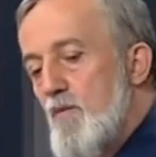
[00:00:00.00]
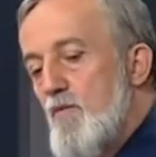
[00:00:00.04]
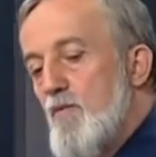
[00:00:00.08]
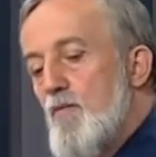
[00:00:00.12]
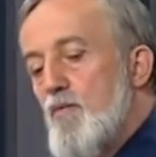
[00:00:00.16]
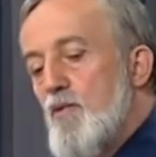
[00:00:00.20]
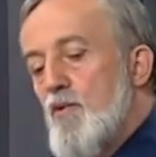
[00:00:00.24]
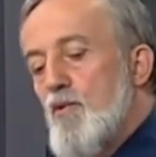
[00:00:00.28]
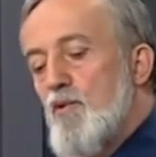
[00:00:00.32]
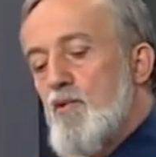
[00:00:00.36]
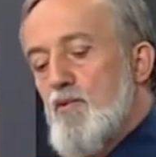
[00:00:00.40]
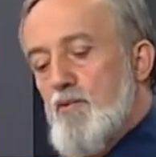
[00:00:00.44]

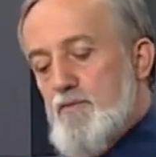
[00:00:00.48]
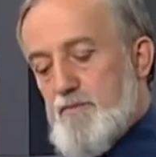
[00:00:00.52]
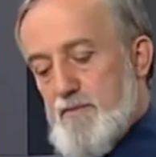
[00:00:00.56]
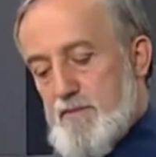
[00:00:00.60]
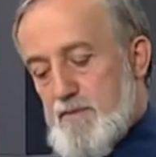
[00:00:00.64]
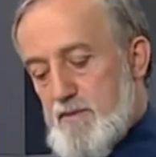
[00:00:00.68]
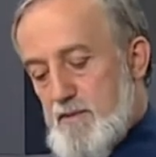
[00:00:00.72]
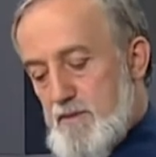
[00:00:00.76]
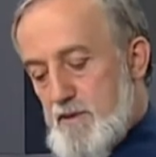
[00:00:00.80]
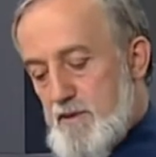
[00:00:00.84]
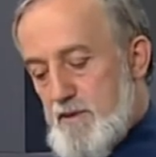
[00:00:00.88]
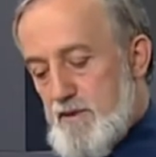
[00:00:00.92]
bu
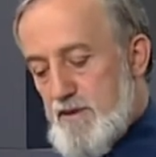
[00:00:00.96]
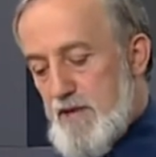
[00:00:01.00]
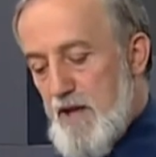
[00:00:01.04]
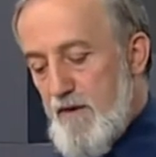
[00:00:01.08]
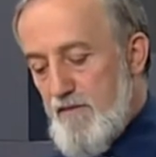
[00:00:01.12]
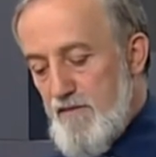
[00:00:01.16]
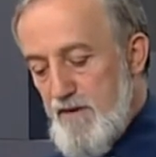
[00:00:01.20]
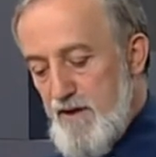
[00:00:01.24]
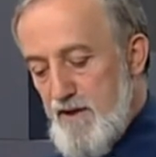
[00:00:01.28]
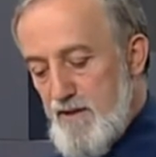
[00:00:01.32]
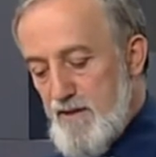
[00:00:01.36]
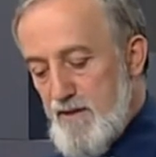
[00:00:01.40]

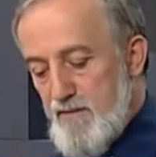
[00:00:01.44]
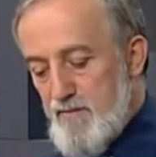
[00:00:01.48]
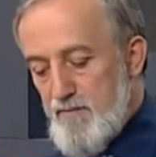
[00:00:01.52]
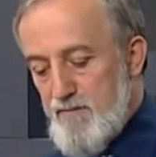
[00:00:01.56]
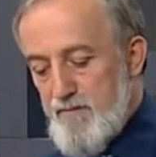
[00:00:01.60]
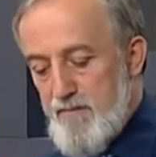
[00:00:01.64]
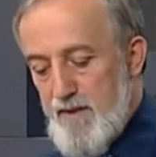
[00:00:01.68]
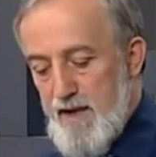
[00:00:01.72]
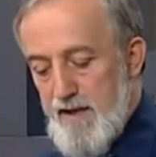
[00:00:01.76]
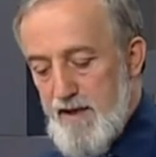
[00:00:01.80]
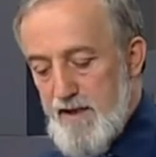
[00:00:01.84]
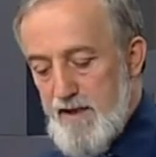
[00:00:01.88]
Tevhidin
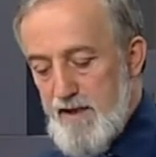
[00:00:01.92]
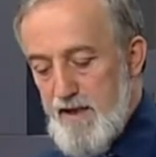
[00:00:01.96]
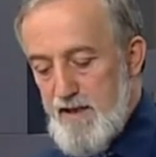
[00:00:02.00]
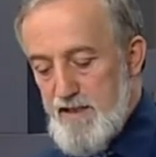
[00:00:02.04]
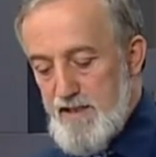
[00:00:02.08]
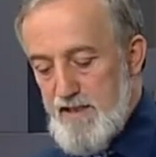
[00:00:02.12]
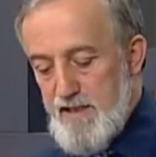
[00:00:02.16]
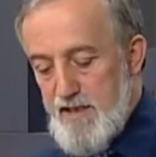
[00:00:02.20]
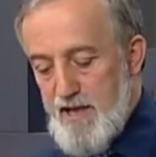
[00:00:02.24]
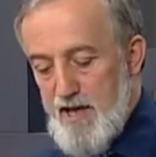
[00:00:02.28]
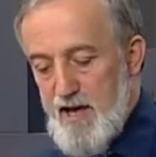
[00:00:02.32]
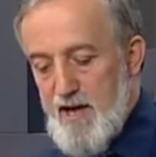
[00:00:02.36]

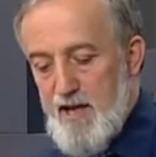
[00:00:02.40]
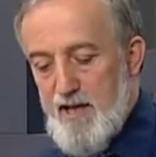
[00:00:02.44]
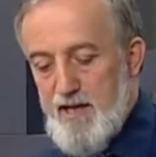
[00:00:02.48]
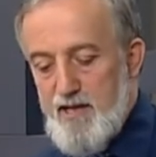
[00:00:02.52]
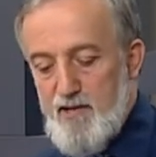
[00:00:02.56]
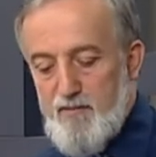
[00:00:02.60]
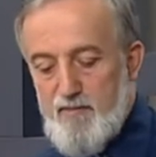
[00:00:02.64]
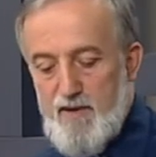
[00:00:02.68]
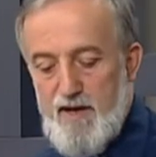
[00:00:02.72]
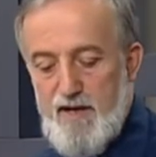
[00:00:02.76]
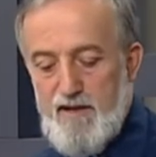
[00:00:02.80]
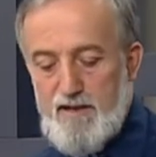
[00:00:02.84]
Merkezi
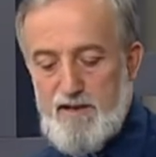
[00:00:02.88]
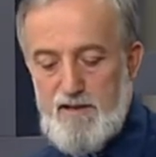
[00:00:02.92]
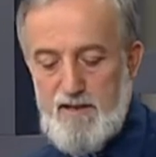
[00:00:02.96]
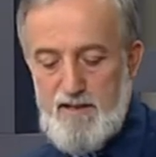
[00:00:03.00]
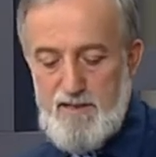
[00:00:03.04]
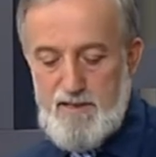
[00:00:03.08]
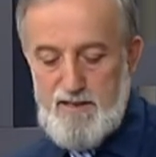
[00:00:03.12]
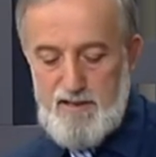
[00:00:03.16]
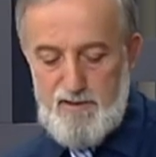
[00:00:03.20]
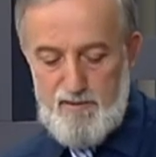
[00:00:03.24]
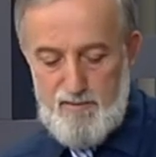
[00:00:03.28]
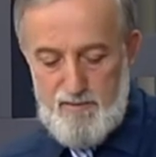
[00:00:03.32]
Ehli
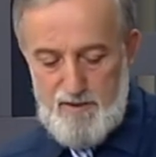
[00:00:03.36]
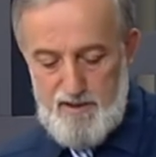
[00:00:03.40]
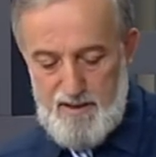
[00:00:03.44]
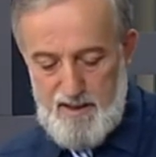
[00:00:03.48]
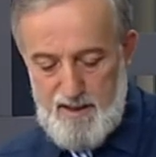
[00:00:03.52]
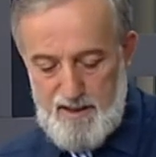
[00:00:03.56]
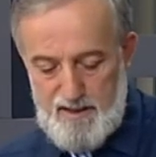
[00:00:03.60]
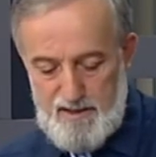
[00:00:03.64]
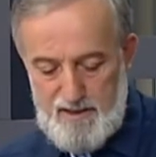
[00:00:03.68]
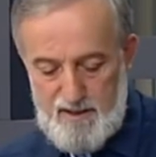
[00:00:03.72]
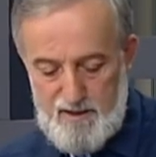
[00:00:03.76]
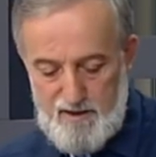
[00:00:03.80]
Beyt isimli
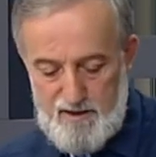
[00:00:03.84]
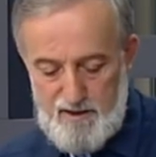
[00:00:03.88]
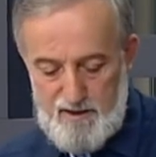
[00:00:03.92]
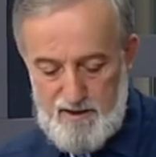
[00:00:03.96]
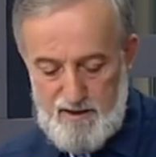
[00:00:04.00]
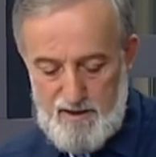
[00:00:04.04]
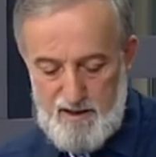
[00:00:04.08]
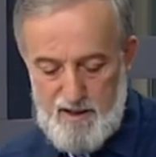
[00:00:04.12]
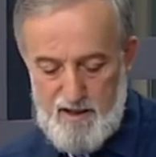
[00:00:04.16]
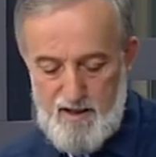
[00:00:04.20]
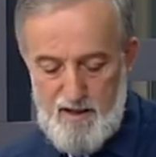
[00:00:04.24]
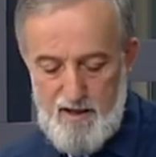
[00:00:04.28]

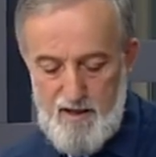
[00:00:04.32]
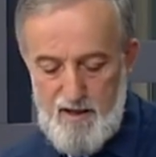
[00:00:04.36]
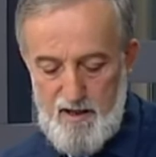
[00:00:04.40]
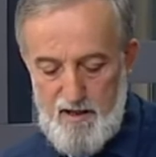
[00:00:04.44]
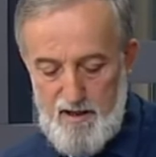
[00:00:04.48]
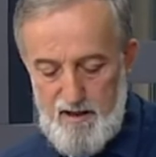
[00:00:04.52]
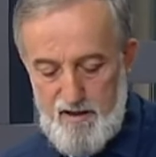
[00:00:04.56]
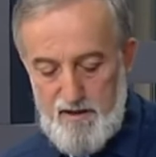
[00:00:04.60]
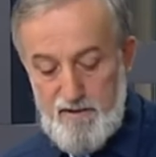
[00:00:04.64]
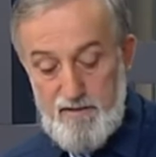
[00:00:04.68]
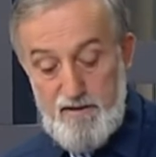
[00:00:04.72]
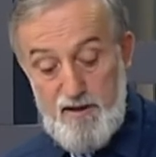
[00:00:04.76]
eserinde
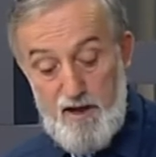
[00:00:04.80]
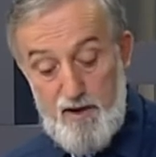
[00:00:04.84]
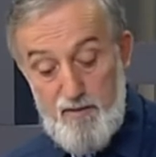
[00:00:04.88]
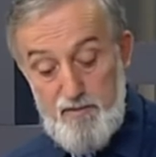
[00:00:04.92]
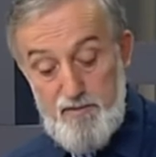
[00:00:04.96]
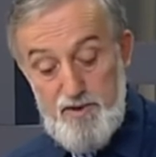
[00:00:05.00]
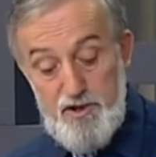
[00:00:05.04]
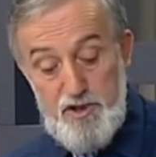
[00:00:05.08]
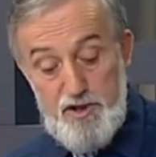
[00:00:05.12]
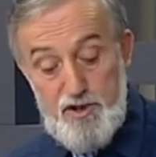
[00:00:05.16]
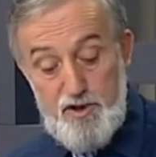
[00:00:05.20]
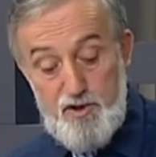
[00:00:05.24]

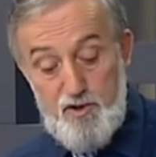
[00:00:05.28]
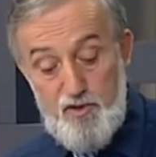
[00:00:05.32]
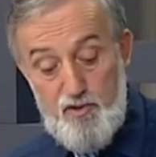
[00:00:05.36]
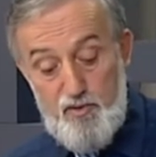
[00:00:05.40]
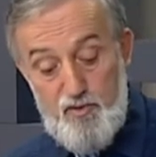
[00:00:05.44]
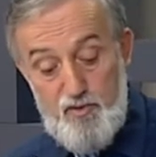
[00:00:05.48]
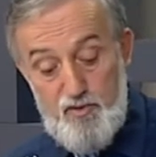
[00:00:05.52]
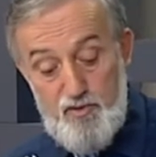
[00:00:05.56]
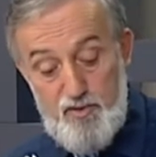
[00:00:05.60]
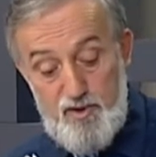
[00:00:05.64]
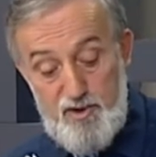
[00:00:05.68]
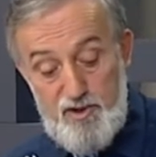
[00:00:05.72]
tam
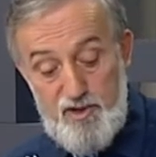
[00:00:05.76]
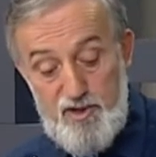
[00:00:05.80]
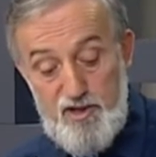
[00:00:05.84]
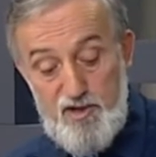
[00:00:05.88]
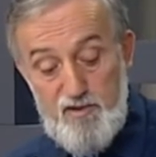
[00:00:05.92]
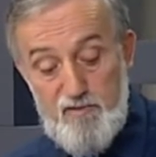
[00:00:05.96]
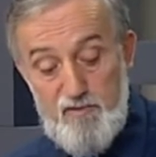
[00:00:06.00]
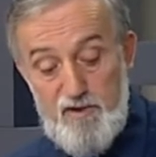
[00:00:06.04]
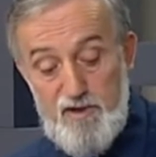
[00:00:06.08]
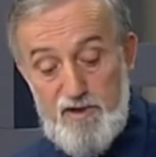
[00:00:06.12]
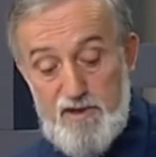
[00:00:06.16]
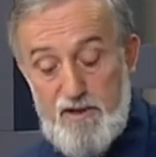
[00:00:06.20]

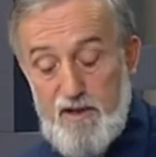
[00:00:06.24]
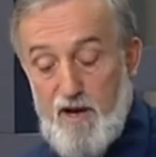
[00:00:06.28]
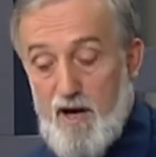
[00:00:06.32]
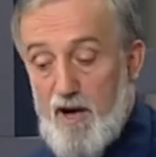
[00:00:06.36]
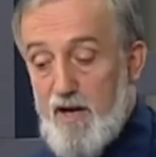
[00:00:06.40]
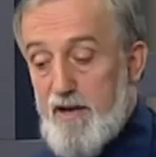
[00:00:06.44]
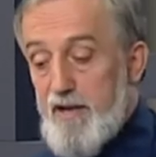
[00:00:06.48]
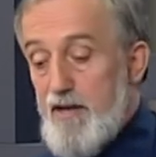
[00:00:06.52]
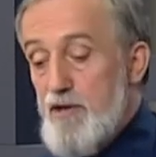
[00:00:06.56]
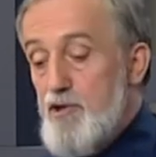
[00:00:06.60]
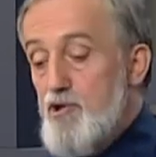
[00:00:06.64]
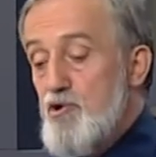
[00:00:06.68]
220
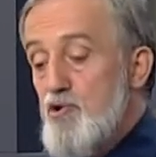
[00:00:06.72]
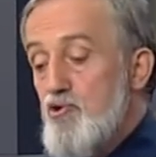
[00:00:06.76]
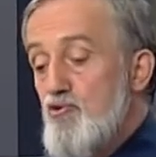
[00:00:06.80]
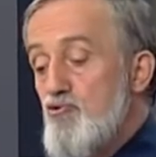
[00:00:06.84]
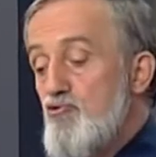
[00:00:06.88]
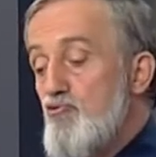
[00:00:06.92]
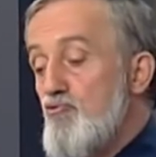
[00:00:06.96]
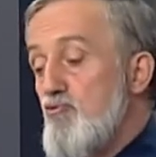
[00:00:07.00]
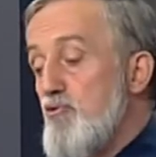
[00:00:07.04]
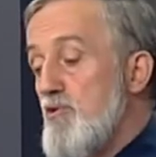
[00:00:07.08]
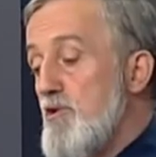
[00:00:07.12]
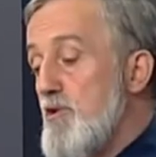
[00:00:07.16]
tane
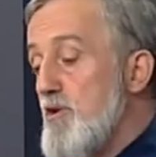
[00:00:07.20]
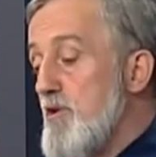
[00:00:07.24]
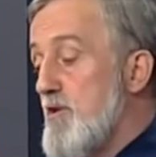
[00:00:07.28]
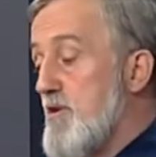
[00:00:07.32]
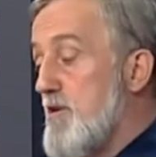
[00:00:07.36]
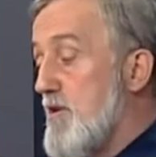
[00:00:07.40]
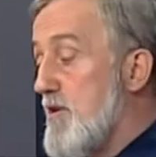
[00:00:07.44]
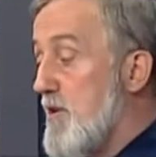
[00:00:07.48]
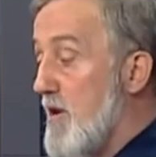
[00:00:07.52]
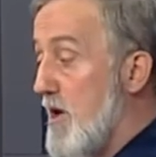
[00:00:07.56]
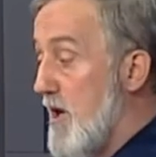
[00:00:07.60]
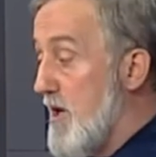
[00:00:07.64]
Sünni
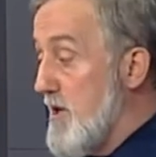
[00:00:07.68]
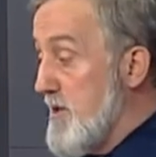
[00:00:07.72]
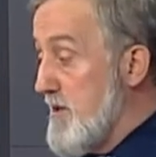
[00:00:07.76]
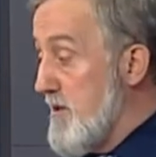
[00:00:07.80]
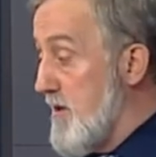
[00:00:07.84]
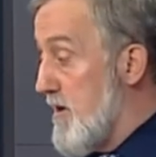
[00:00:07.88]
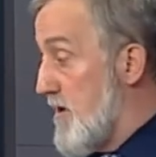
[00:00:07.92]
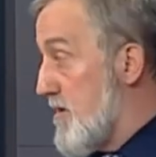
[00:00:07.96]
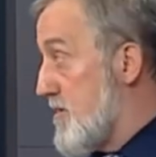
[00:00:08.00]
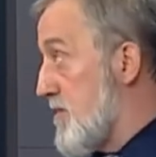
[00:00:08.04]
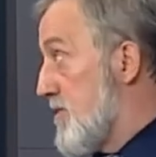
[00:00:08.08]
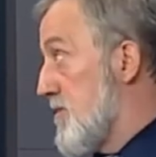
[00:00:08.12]

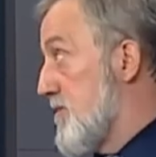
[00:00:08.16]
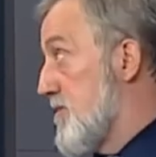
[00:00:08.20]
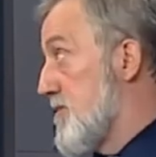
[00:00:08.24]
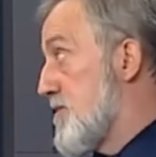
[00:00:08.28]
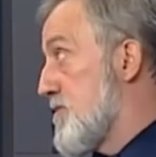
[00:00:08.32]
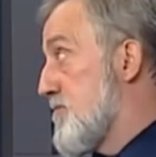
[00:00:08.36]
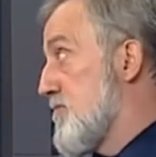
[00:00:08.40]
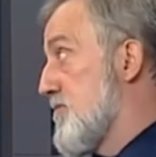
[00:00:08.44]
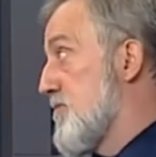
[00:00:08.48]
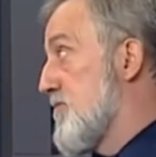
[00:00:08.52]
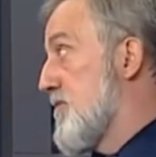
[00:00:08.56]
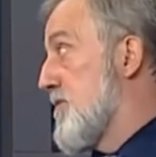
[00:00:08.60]
kaynak
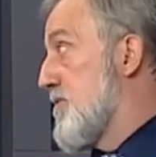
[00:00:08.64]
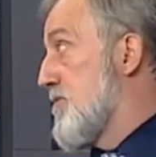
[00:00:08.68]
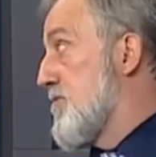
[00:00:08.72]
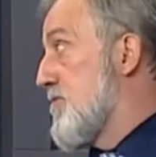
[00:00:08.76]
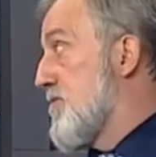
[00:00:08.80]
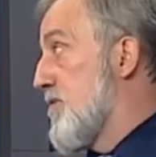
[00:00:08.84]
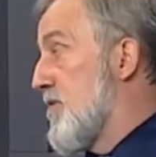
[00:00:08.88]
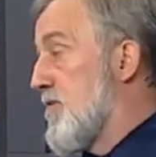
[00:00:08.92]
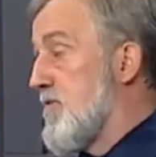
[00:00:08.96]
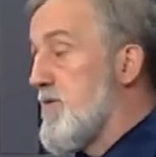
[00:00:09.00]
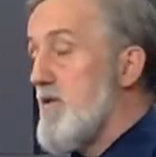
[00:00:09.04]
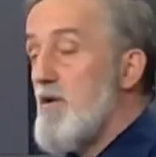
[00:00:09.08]
ismi
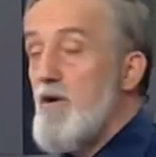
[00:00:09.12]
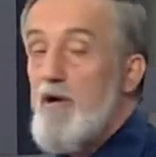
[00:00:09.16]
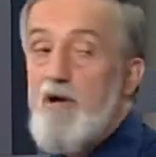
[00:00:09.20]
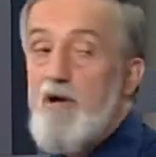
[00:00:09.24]
veriyor.